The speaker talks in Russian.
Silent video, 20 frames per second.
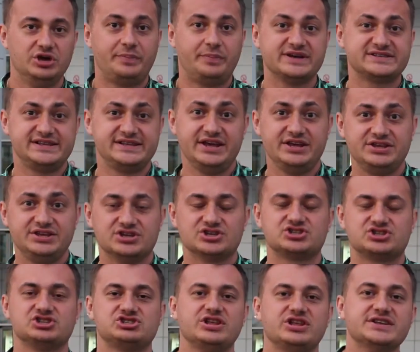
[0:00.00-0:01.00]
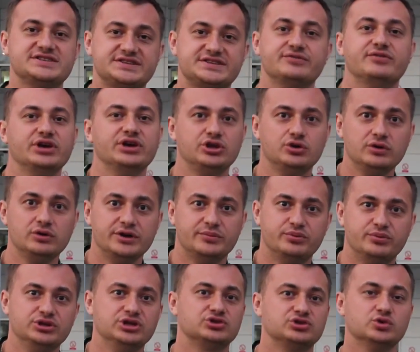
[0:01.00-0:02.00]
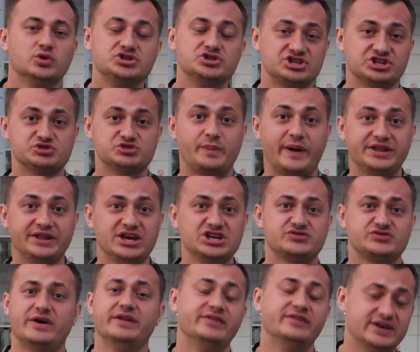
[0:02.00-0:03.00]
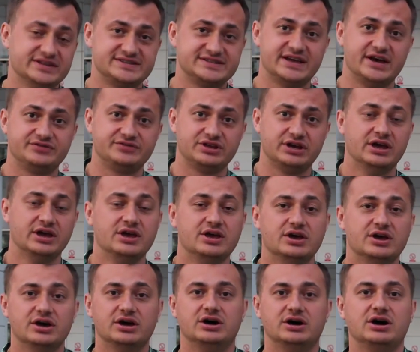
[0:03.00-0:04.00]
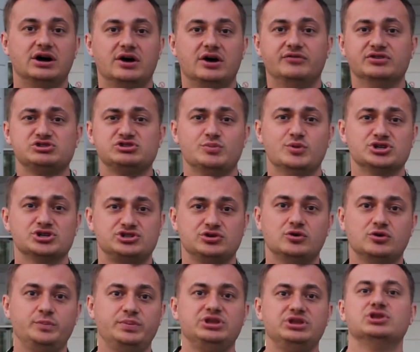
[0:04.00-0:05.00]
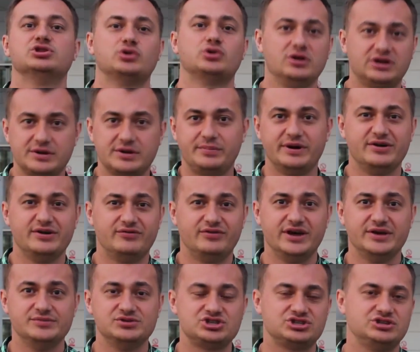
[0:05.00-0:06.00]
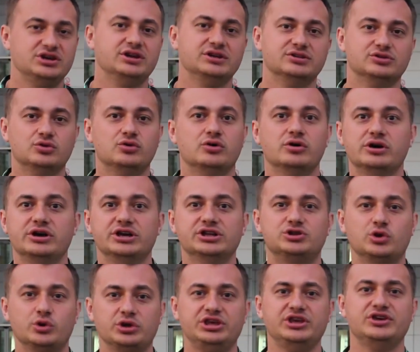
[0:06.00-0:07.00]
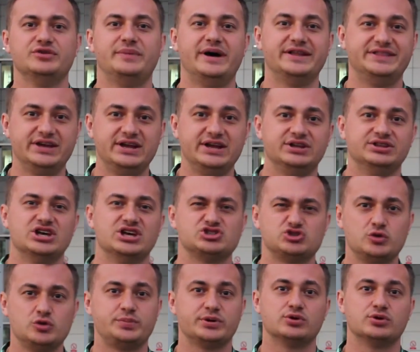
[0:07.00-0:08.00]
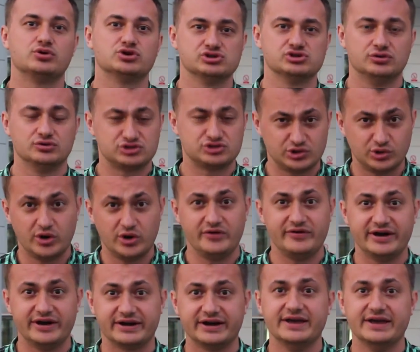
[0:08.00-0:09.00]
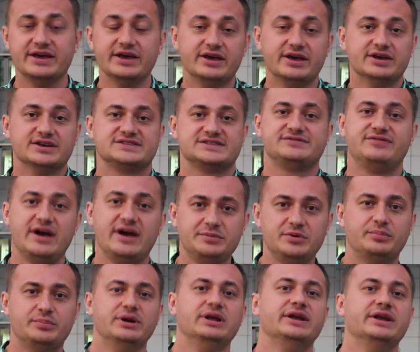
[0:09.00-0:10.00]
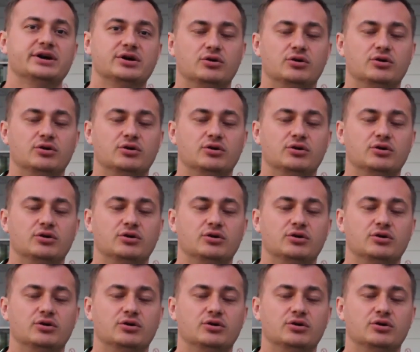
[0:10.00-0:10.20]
И последнее. 16 июля будет ночь распродаж в Advance Auto. А, вы сможете купить не только BMW M4, эм но и другие модели на супер условиях. С вами были